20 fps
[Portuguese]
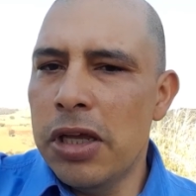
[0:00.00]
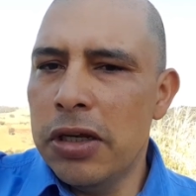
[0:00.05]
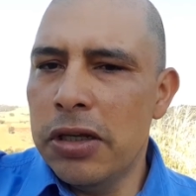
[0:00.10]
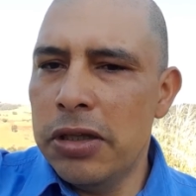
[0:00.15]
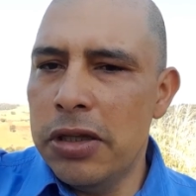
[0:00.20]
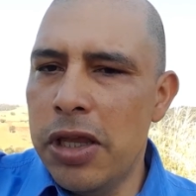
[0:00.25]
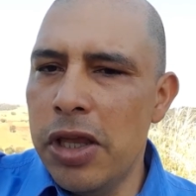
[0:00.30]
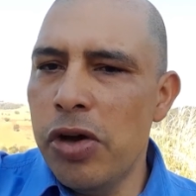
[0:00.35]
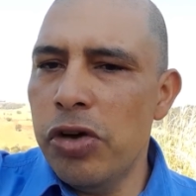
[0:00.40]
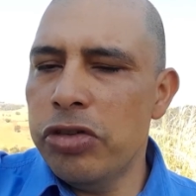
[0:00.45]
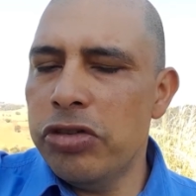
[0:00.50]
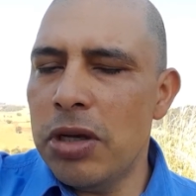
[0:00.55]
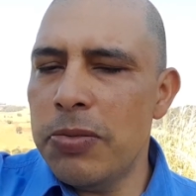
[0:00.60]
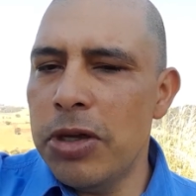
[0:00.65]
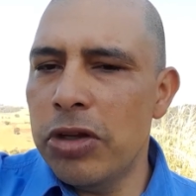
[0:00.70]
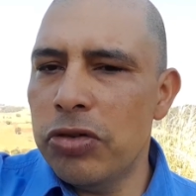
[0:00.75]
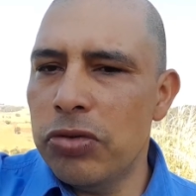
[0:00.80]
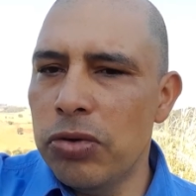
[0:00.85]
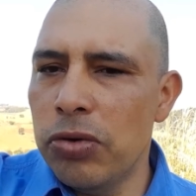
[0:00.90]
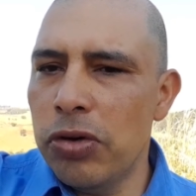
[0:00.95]
Deus te
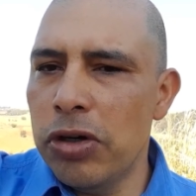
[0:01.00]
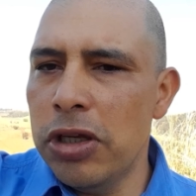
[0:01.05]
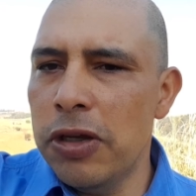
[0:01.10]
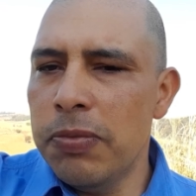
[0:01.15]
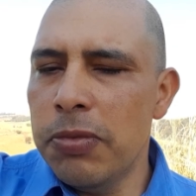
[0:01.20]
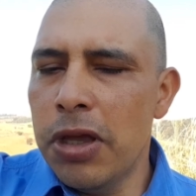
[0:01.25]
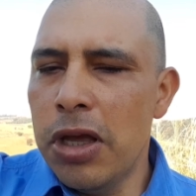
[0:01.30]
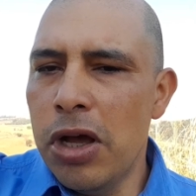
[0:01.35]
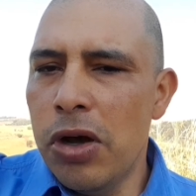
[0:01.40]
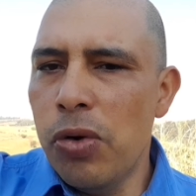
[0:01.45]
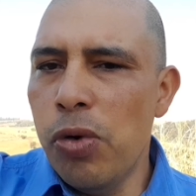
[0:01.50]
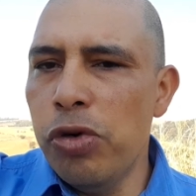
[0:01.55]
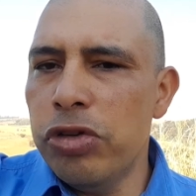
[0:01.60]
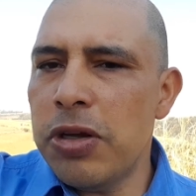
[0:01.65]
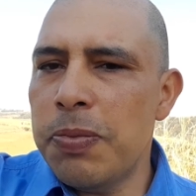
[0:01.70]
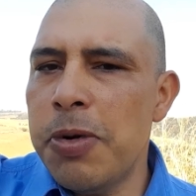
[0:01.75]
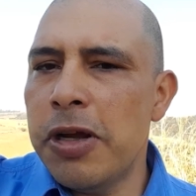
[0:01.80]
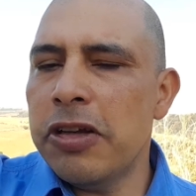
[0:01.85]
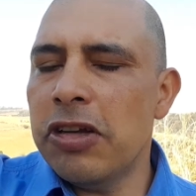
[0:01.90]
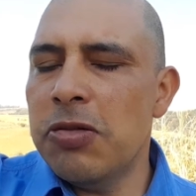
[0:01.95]
abençoe.
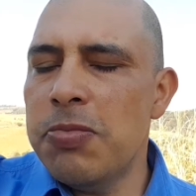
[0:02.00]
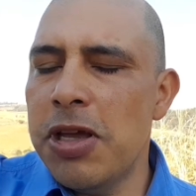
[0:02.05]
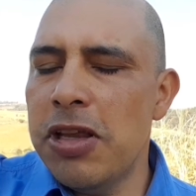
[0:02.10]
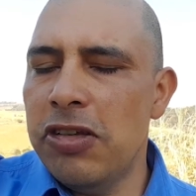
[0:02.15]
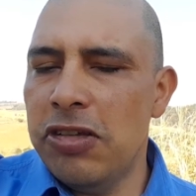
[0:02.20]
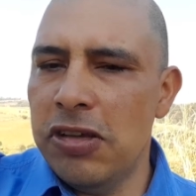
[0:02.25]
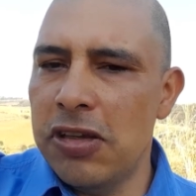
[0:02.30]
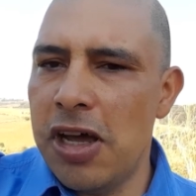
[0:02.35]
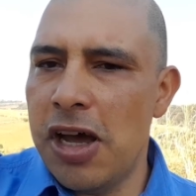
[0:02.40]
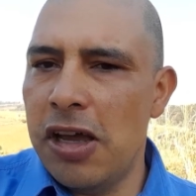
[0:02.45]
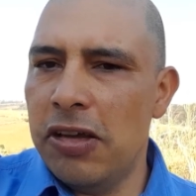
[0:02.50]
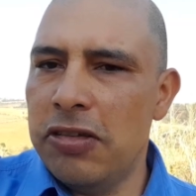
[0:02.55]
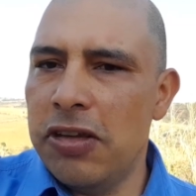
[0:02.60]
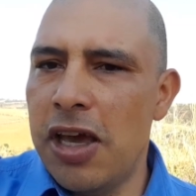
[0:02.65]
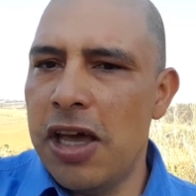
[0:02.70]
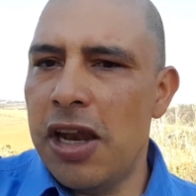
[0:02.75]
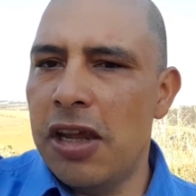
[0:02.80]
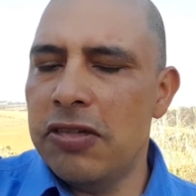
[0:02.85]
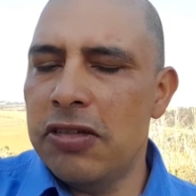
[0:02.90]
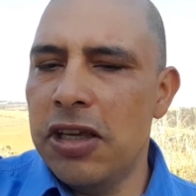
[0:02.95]
Usa plantas medicinais,
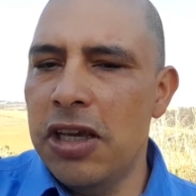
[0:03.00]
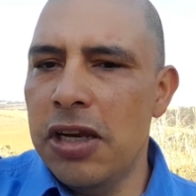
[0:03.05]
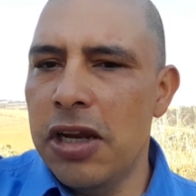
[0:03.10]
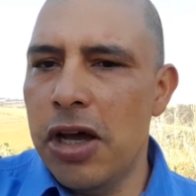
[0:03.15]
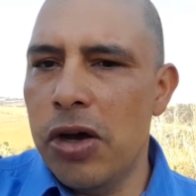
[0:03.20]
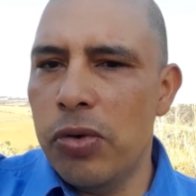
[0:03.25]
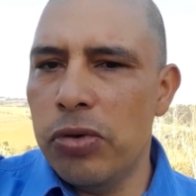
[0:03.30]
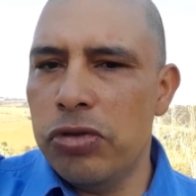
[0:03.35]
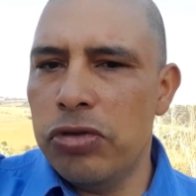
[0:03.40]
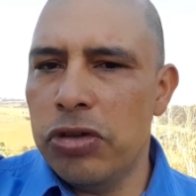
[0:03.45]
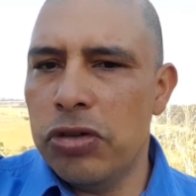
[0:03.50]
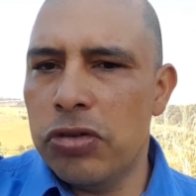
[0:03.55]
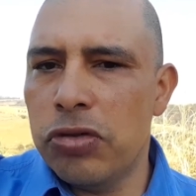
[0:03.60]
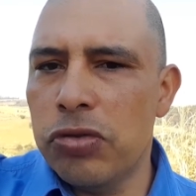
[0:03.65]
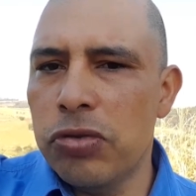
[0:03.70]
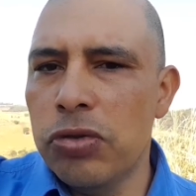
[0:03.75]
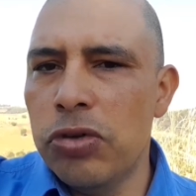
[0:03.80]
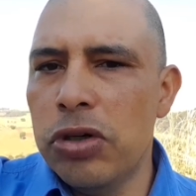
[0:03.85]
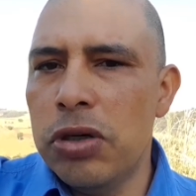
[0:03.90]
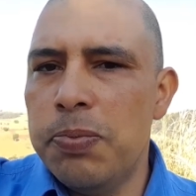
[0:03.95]
elas irão te
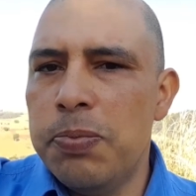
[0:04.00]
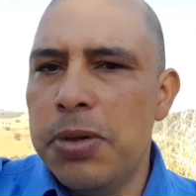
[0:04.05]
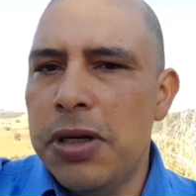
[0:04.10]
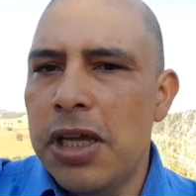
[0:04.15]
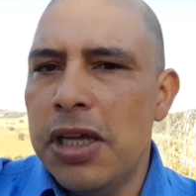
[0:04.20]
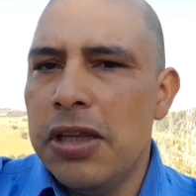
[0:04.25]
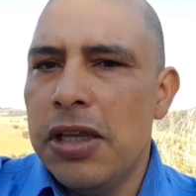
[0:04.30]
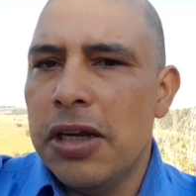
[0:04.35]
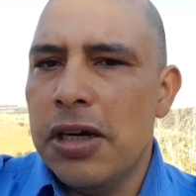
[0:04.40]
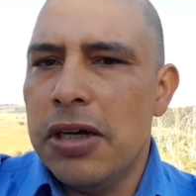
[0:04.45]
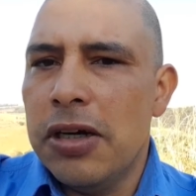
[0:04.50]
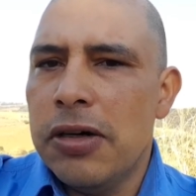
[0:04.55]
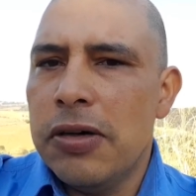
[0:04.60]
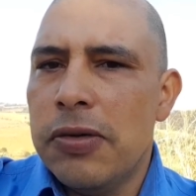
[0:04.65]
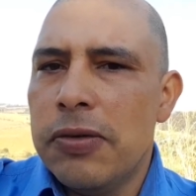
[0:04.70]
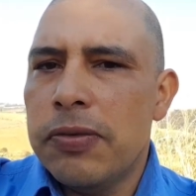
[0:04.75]
surpreender.